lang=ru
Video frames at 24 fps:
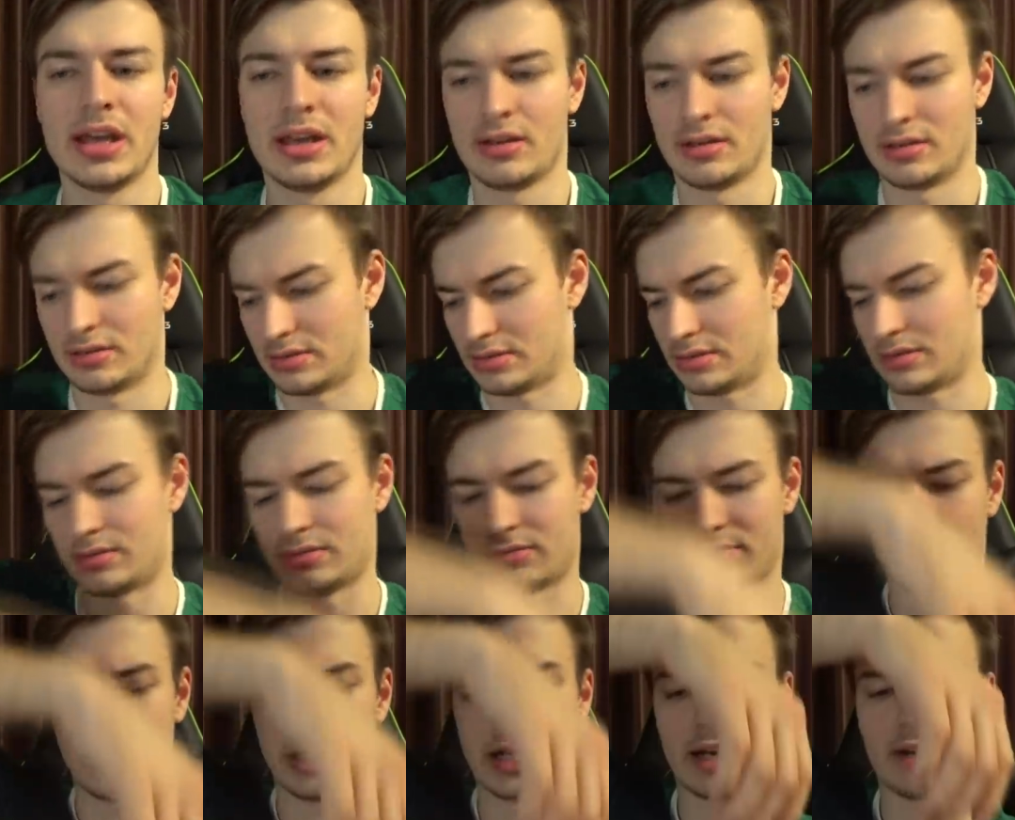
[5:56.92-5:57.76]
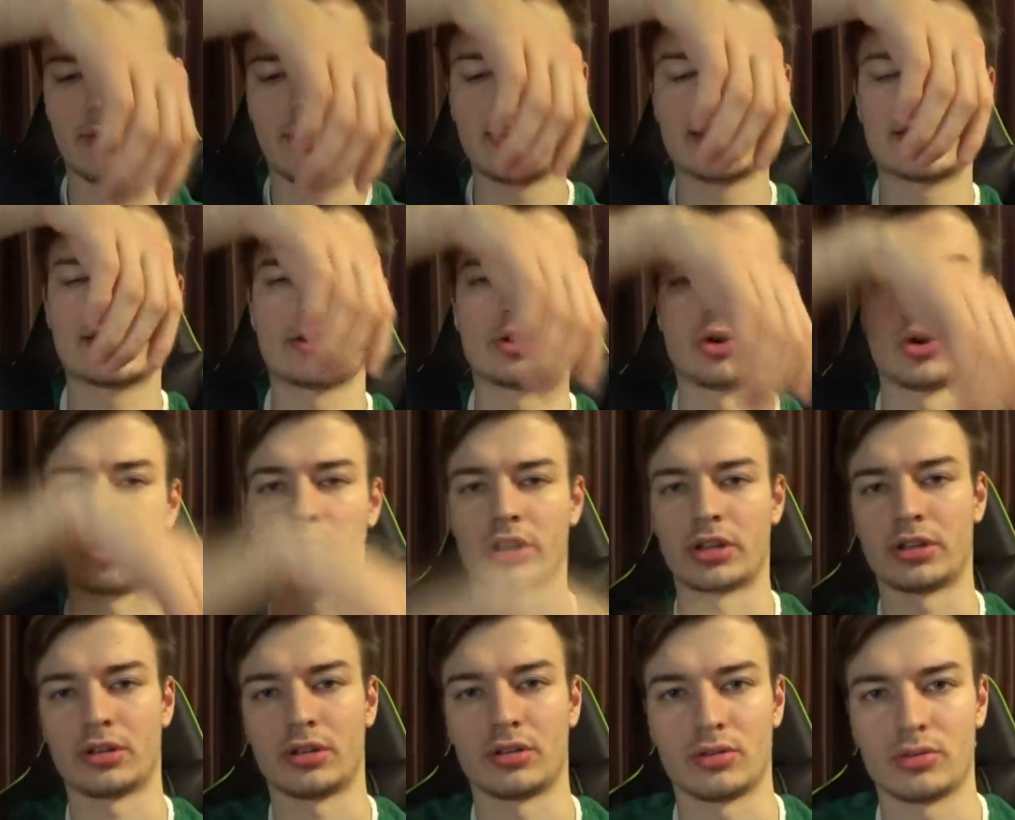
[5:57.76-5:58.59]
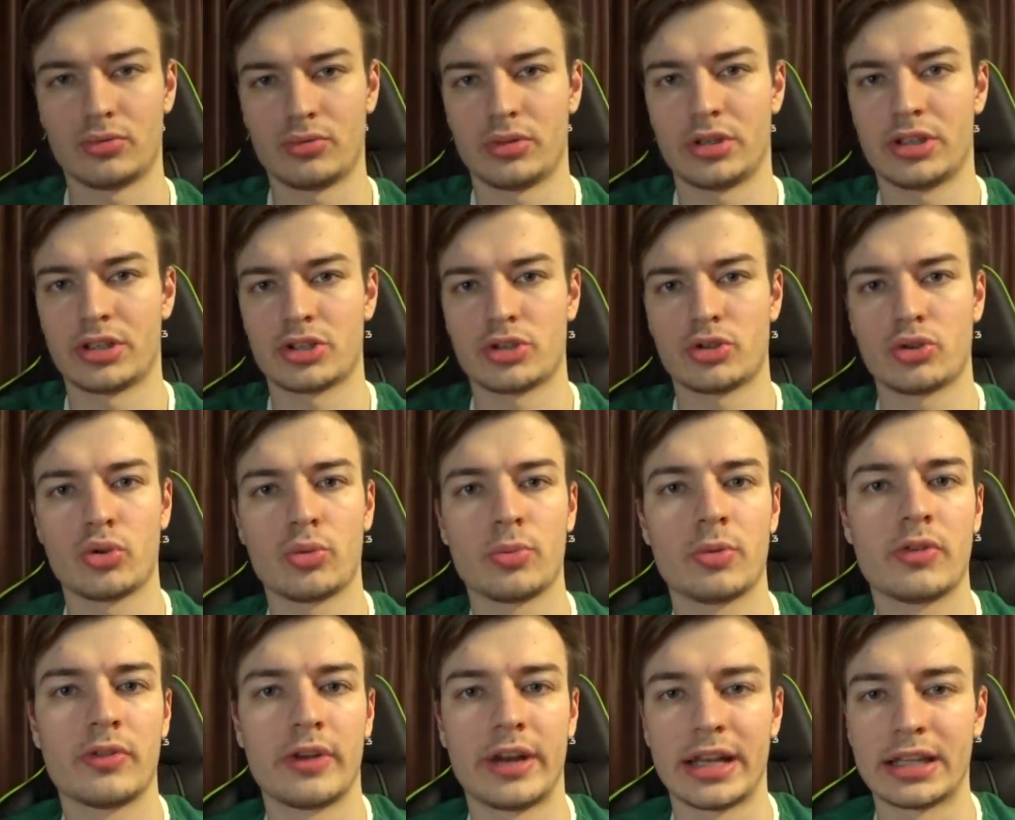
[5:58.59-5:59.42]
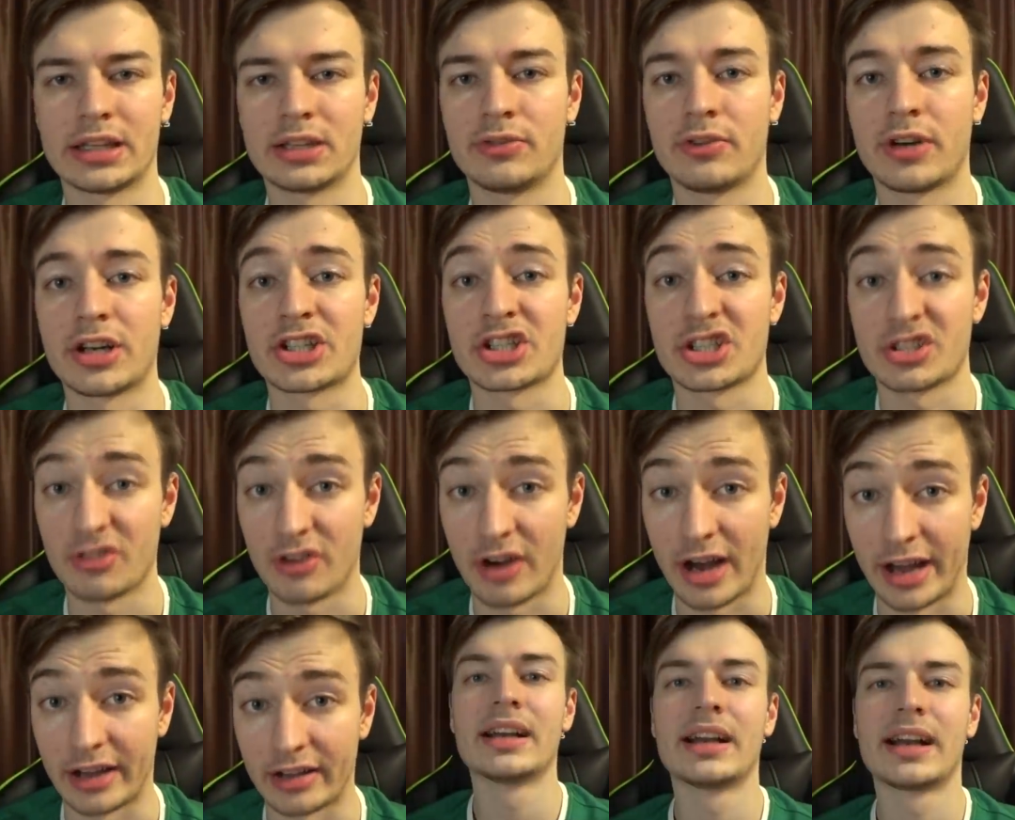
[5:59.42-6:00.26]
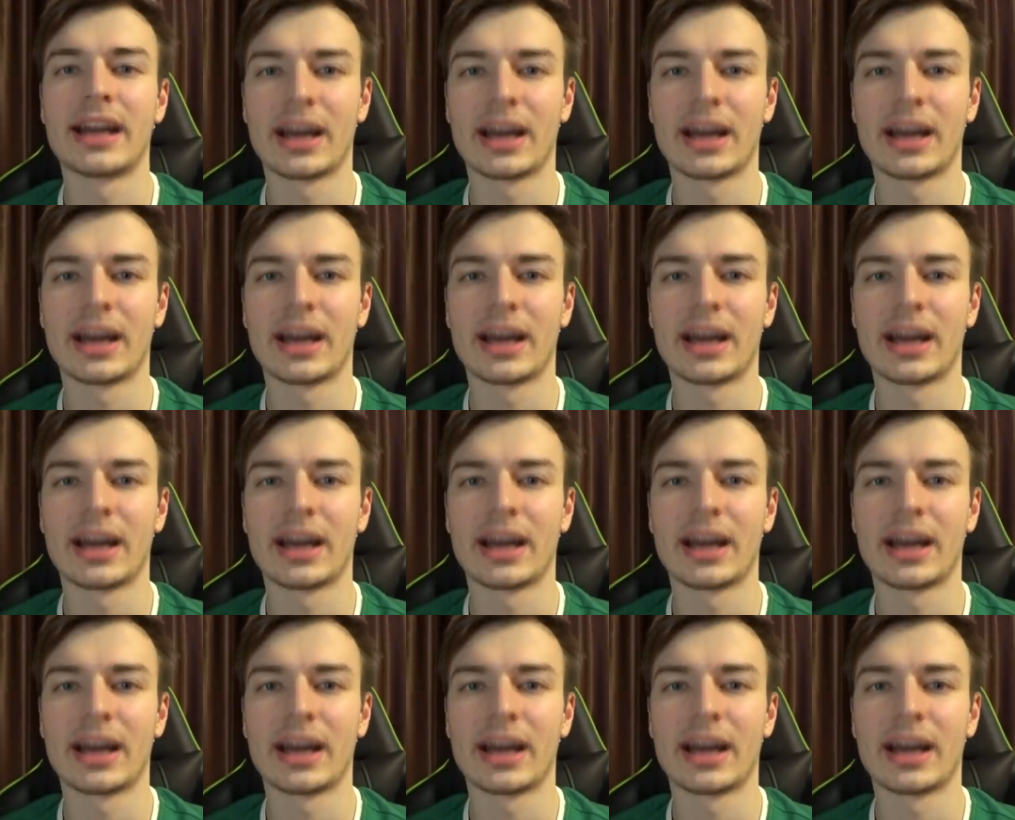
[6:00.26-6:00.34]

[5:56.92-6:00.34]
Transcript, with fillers: э, боковые стороны, ну лишь, грубо говоря, два шва.